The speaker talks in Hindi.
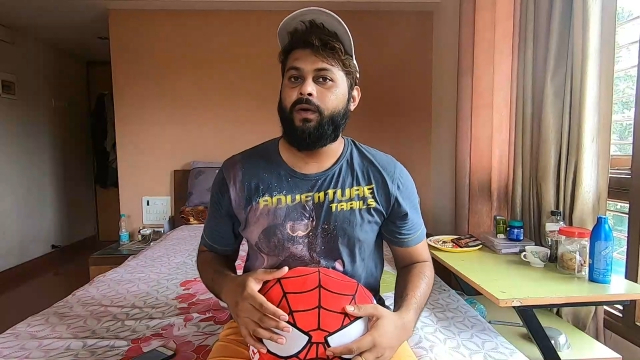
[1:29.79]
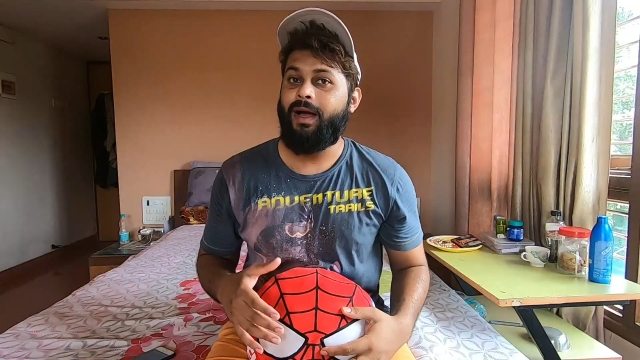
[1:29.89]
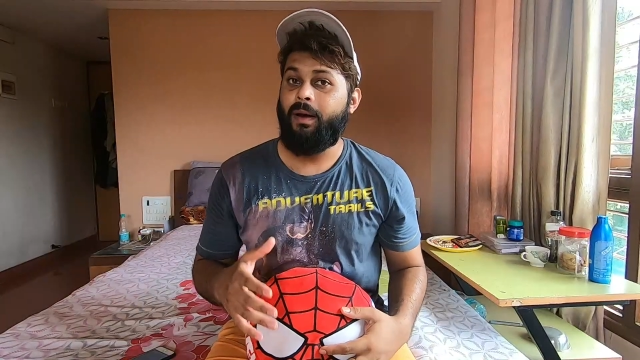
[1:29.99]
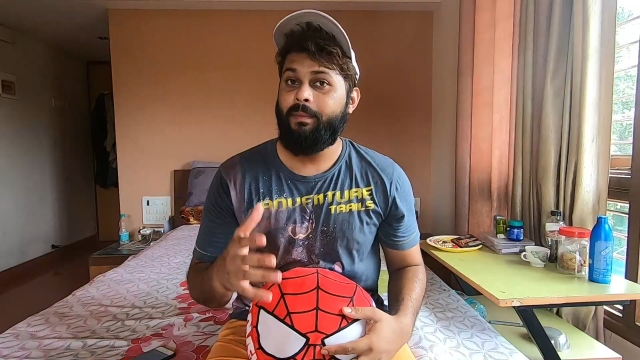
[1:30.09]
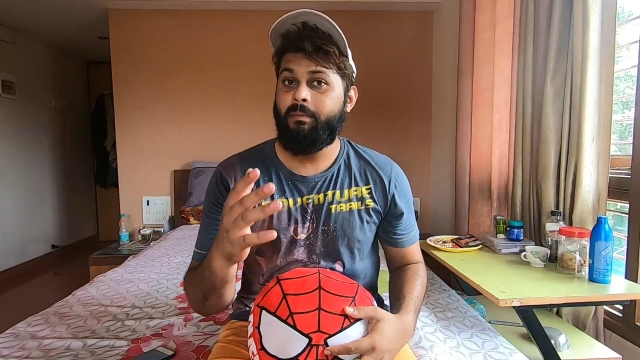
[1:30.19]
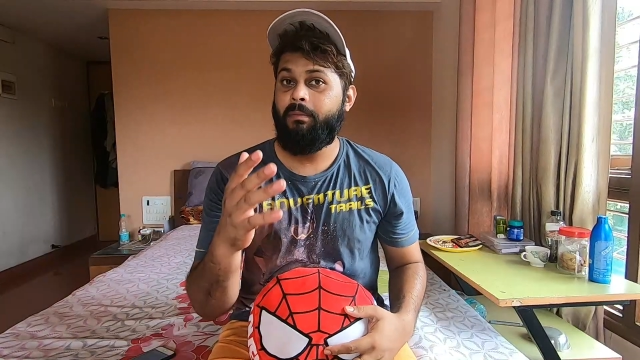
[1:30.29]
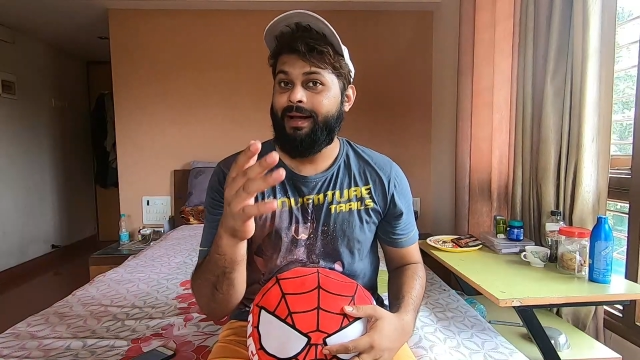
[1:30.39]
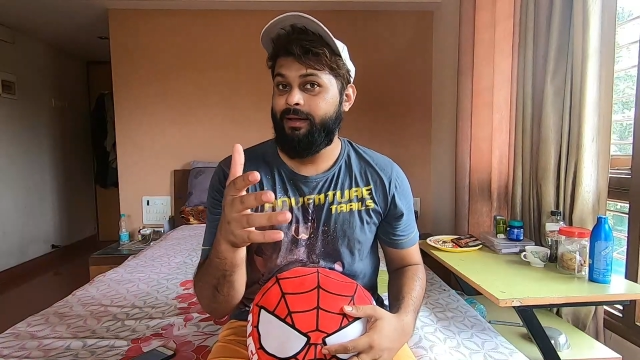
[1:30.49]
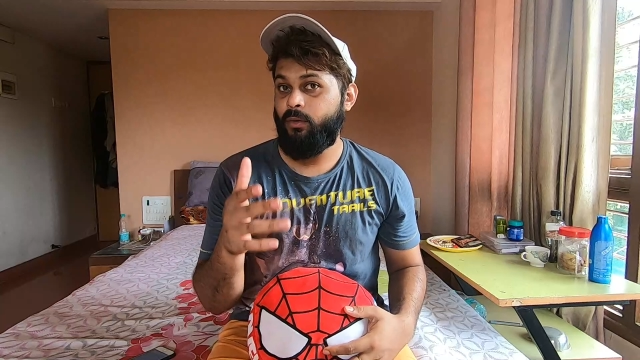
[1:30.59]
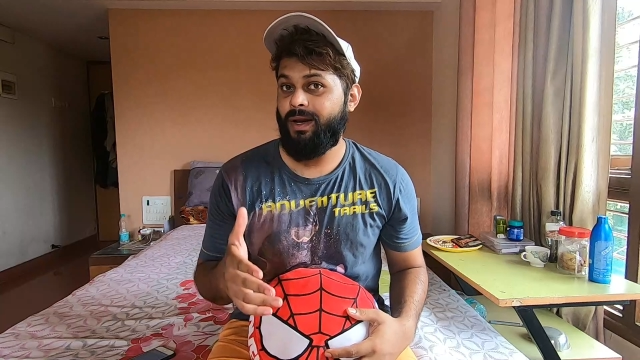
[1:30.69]
यहाँ पे
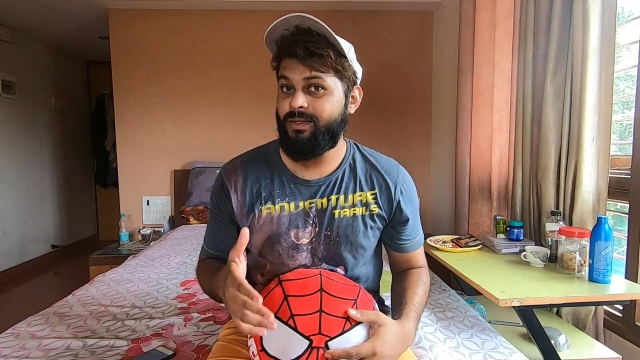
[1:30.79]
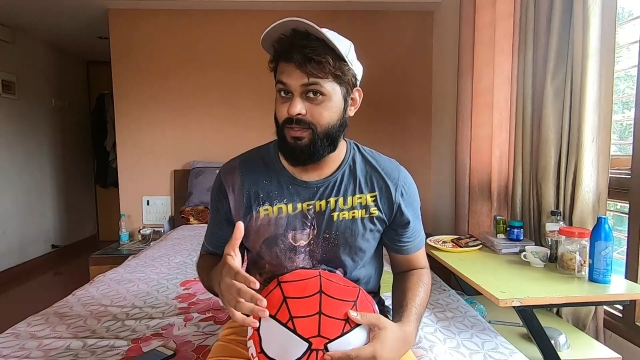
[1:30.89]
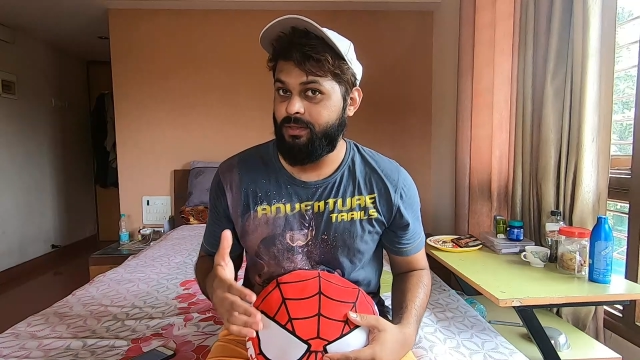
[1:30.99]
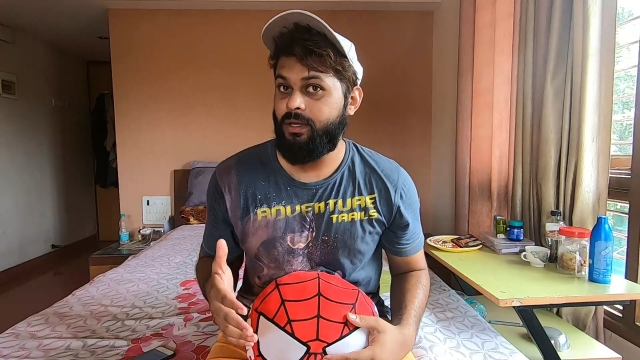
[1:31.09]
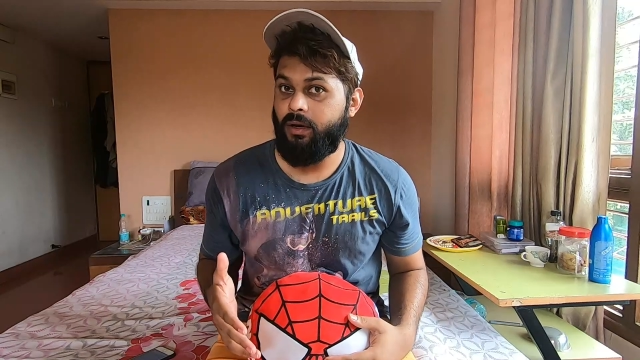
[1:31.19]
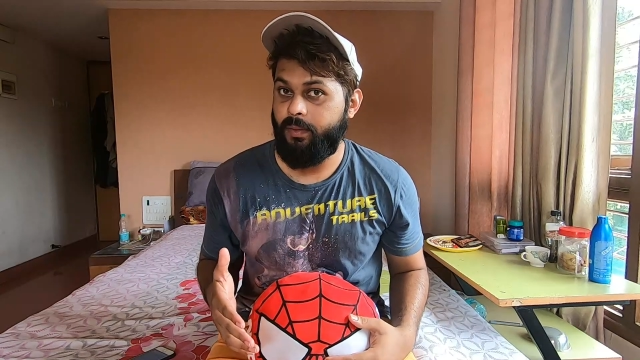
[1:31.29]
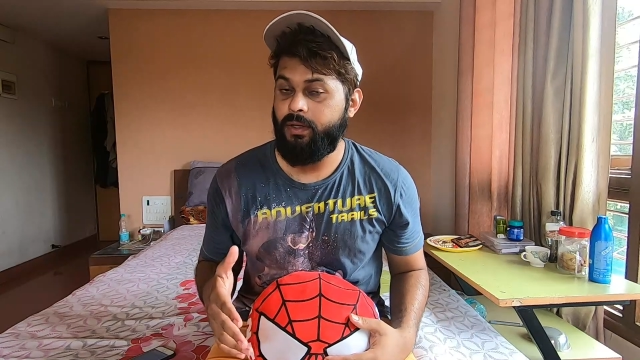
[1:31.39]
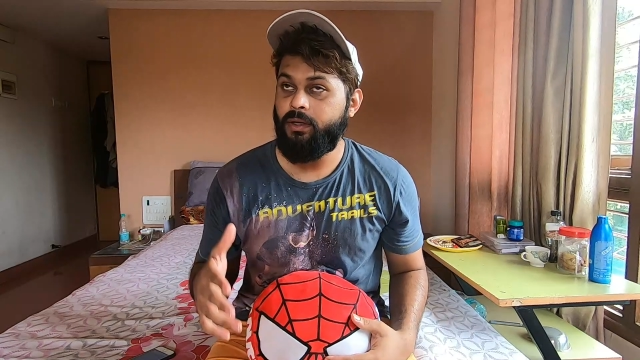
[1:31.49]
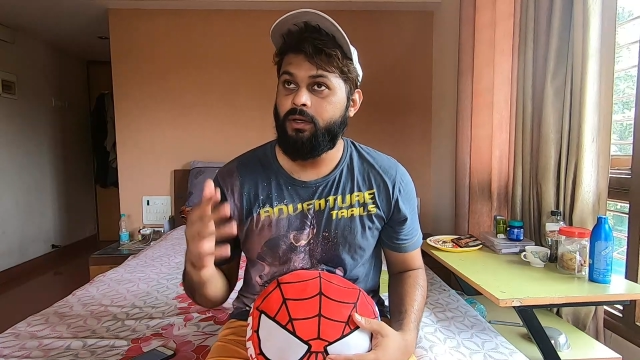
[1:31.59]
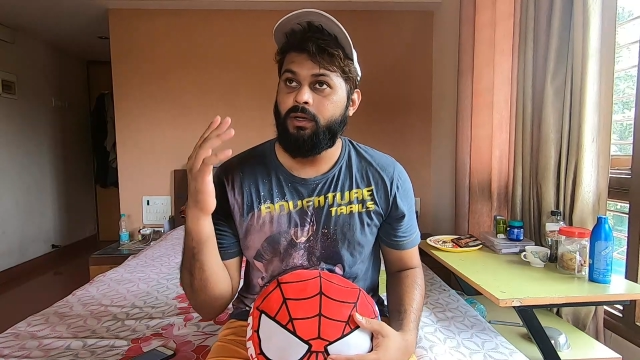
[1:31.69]
बाइक वाला सीन था
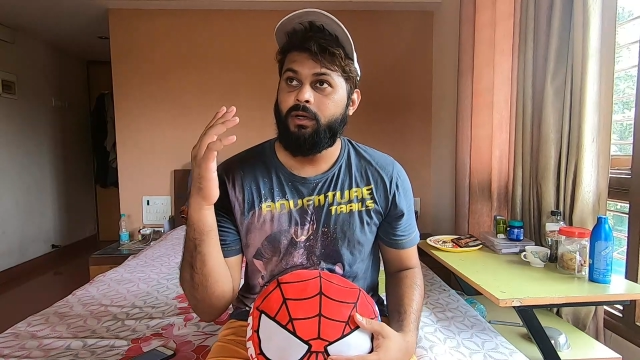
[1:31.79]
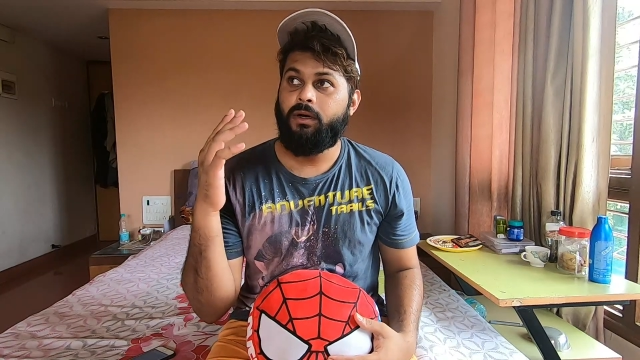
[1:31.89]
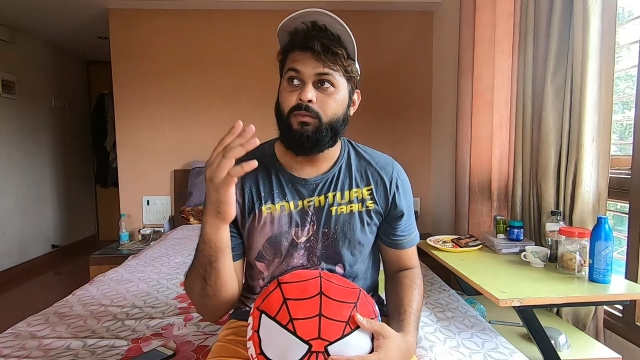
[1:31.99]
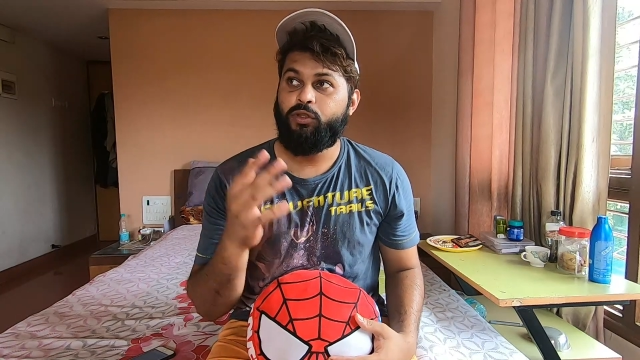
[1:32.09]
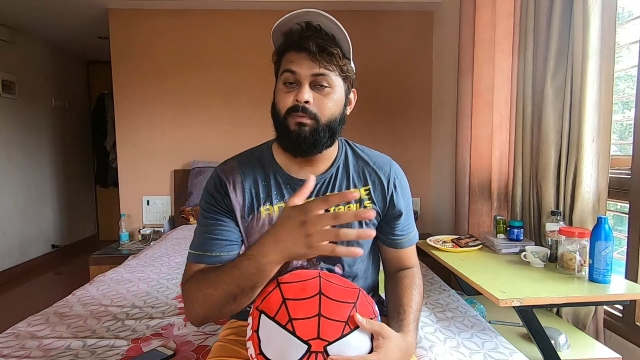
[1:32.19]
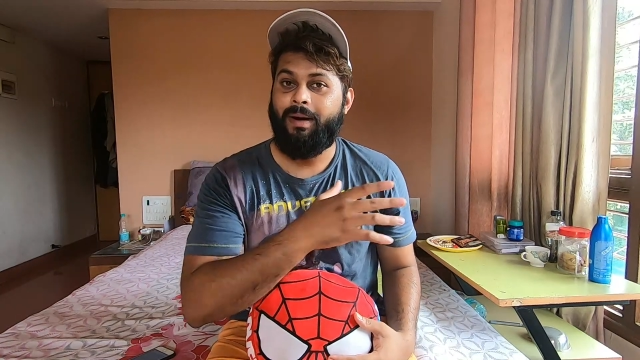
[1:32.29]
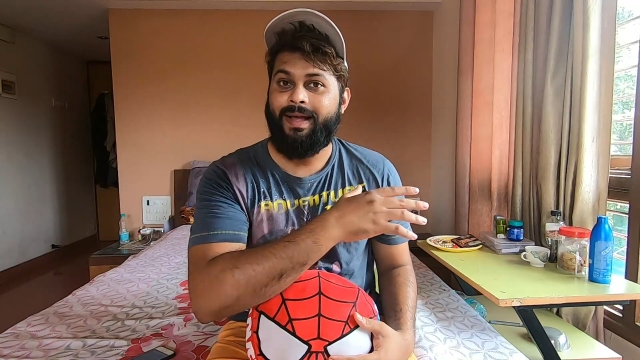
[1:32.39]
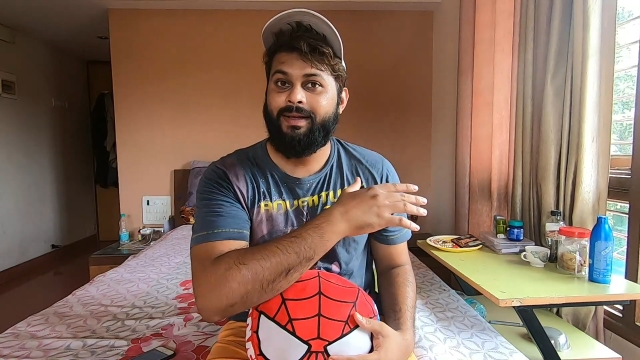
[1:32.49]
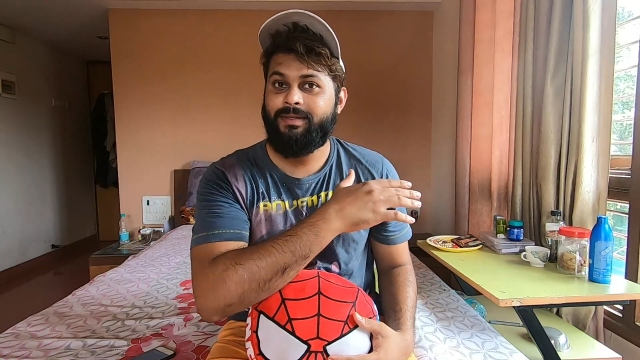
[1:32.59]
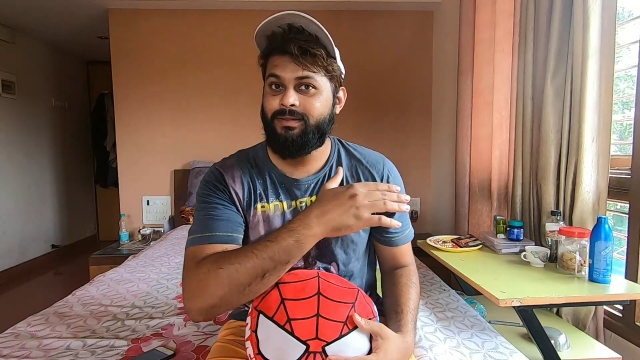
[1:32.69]
अभी जो
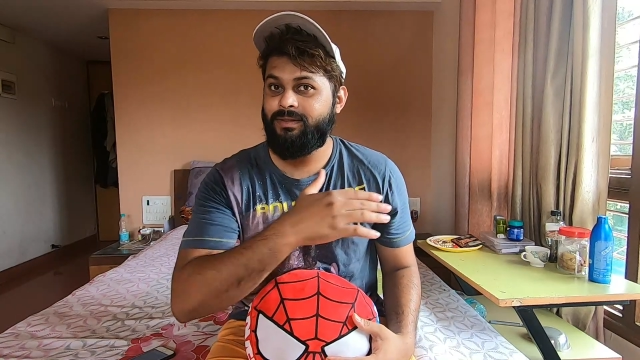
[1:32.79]
बाइक